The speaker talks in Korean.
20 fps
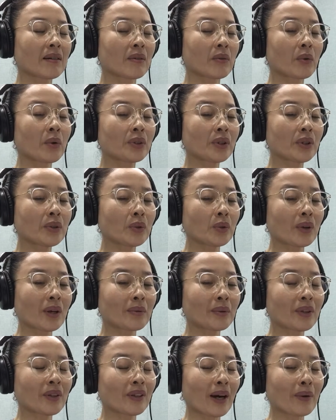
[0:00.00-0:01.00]
고전
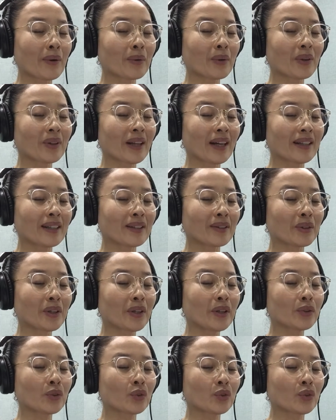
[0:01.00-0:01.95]
요가부터 나온 건 아니고요.